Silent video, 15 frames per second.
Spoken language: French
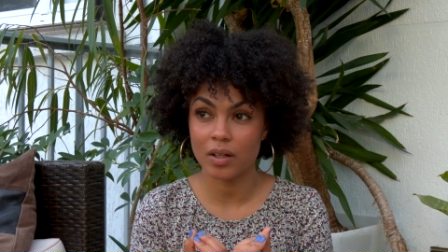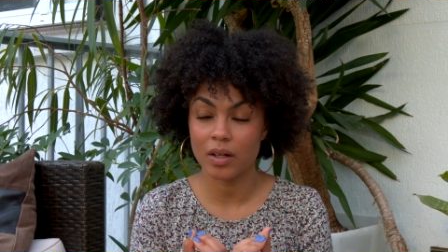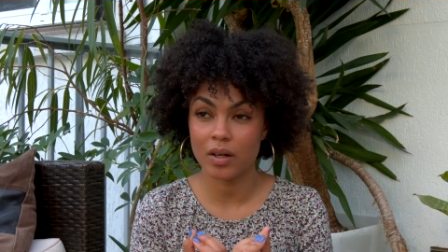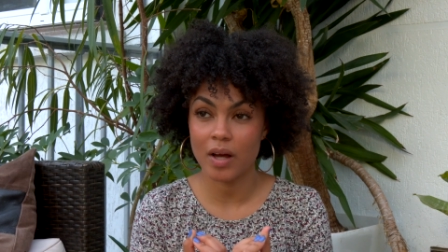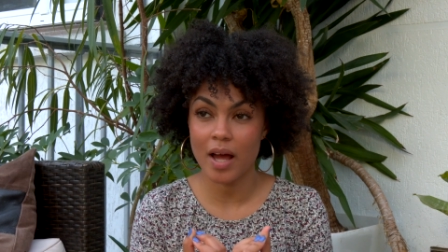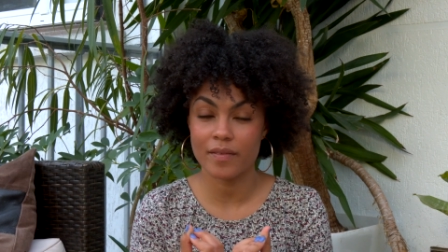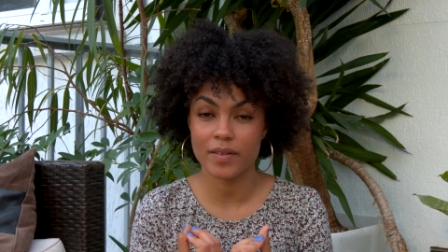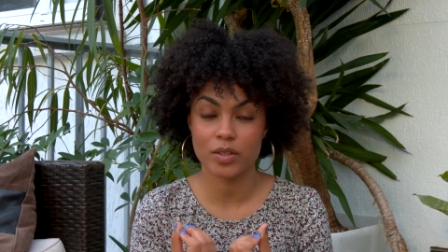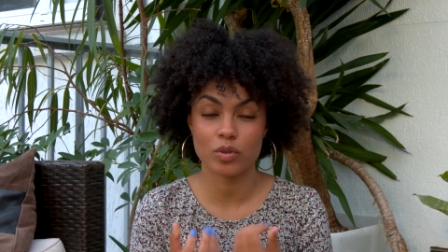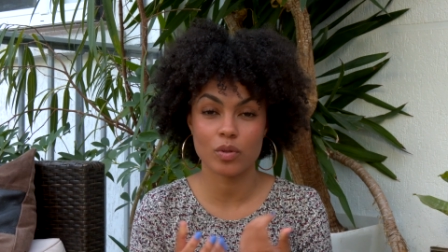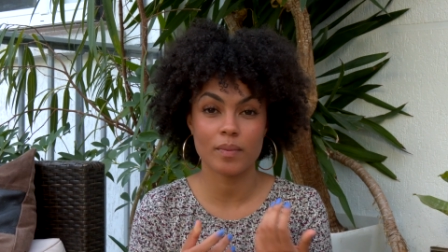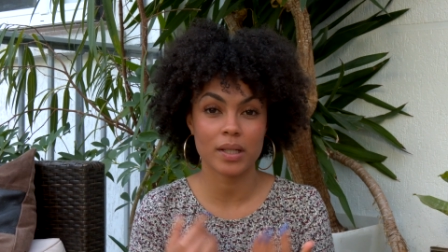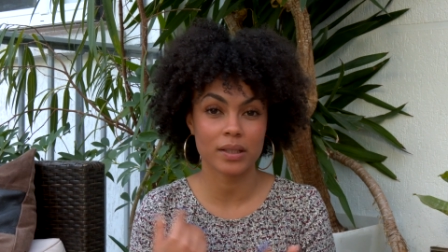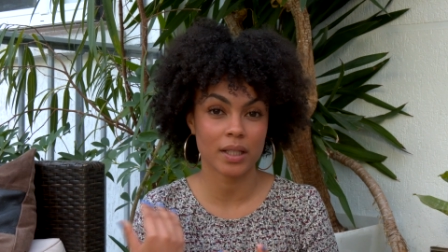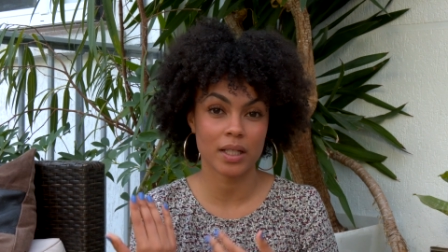euh, avec ce
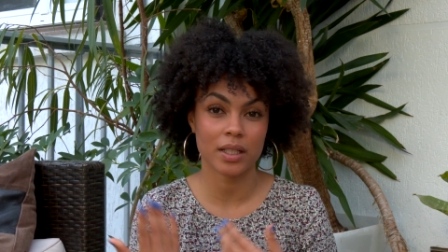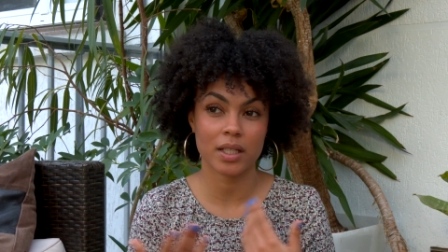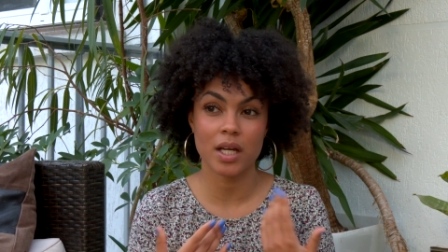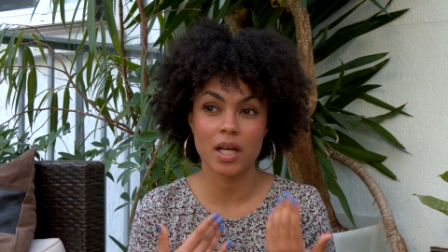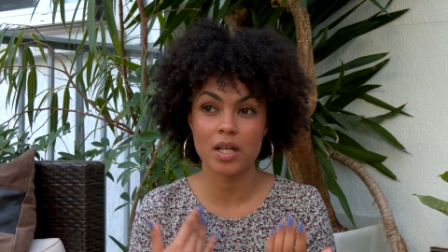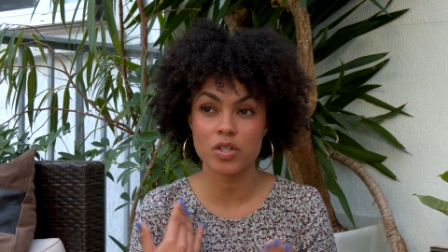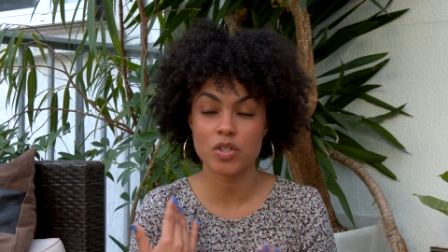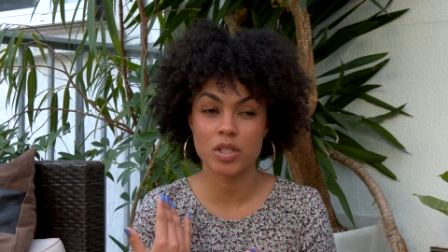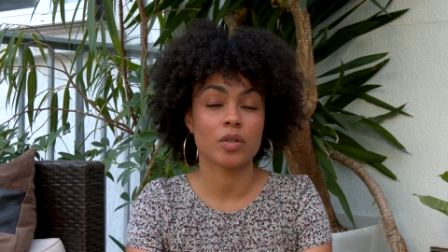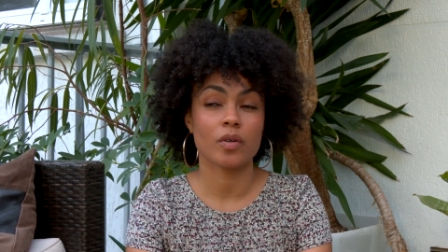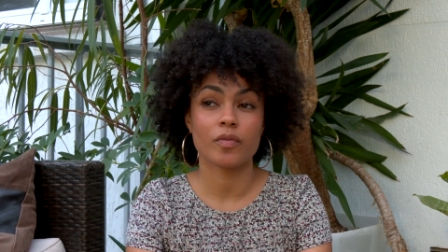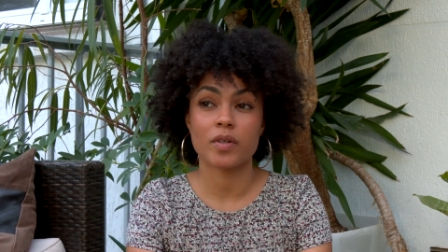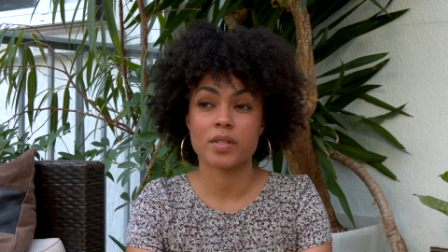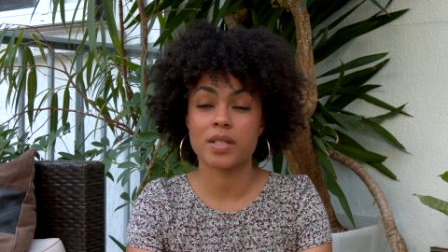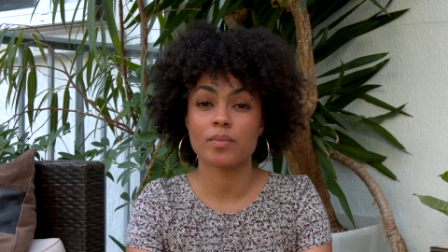matraquage
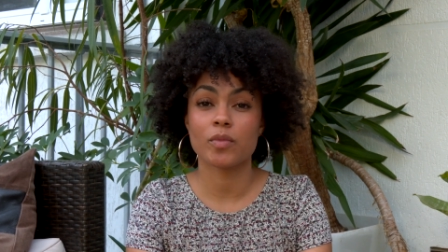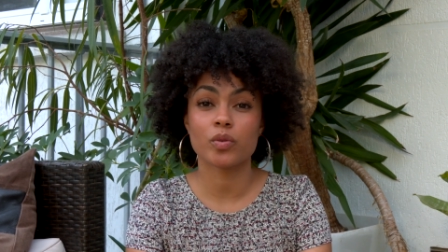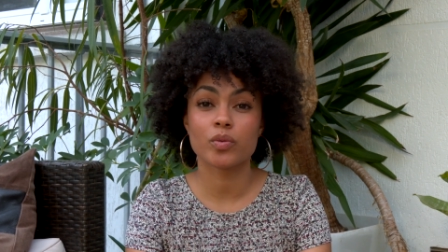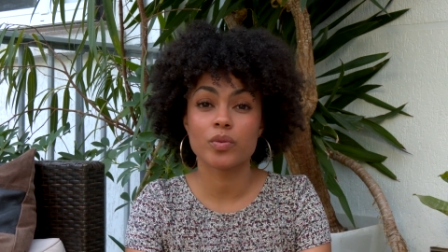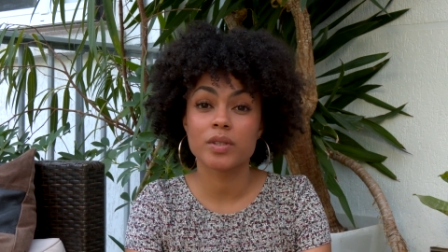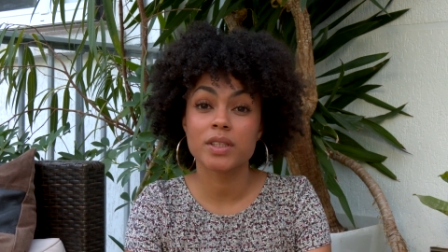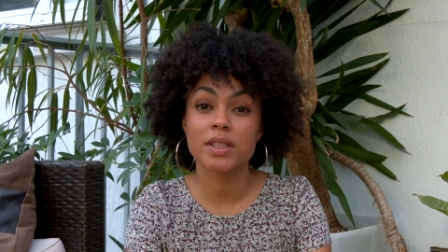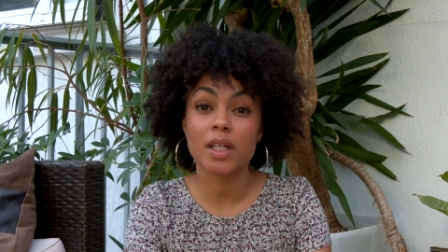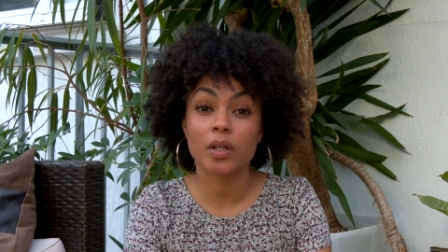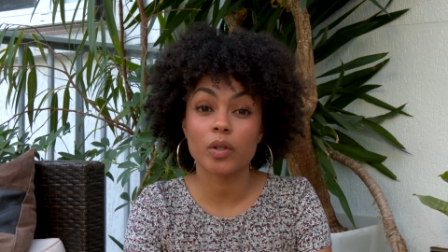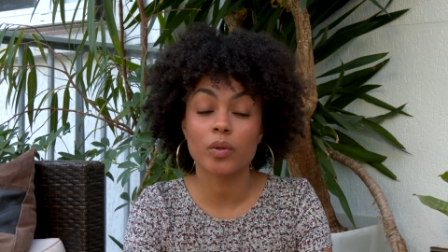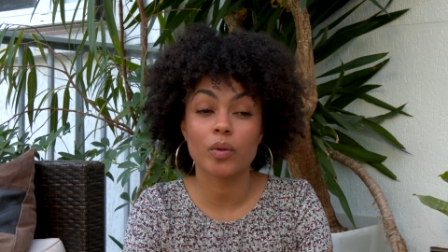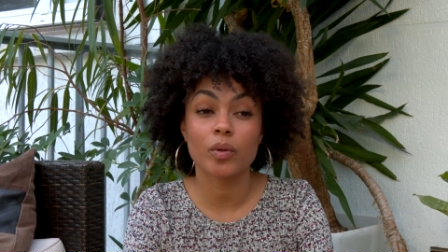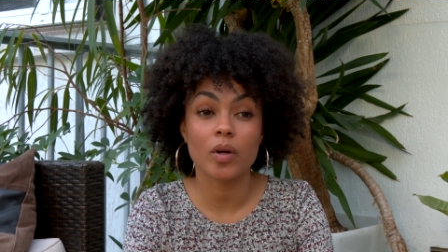sans forcément te dire que